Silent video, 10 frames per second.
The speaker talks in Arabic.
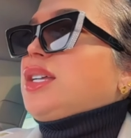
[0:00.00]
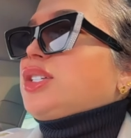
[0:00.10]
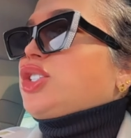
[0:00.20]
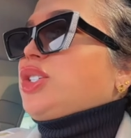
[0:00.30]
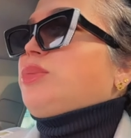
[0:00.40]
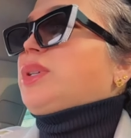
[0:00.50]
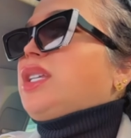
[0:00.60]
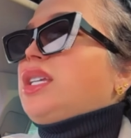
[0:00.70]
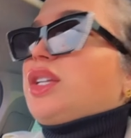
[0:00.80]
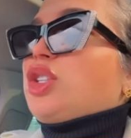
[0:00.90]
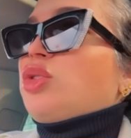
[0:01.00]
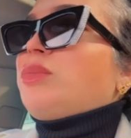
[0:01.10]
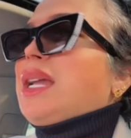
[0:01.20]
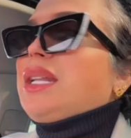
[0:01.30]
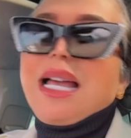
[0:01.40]
شي بعدين عندهم
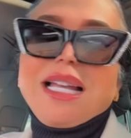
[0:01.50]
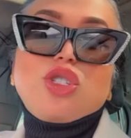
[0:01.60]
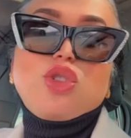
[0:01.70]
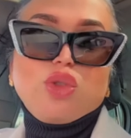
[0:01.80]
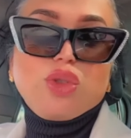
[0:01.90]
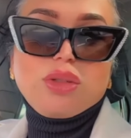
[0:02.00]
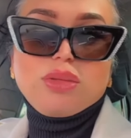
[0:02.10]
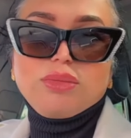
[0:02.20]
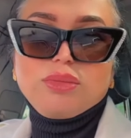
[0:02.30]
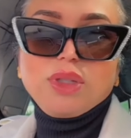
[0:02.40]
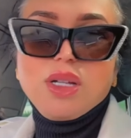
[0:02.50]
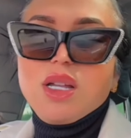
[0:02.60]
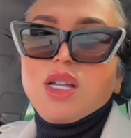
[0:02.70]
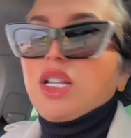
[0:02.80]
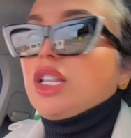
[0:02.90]
عين الحاسود
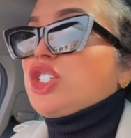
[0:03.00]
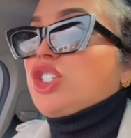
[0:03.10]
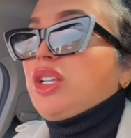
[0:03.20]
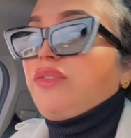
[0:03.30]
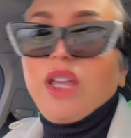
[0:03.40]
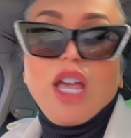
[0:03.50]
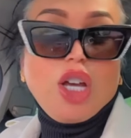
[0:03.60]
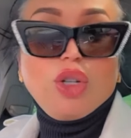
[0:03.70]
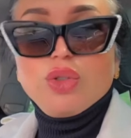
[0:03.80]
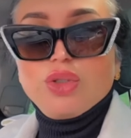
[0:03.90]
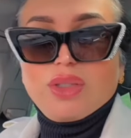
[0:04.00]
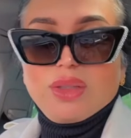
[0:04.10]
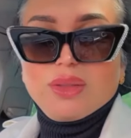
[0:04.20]
الله يجعل فيها عود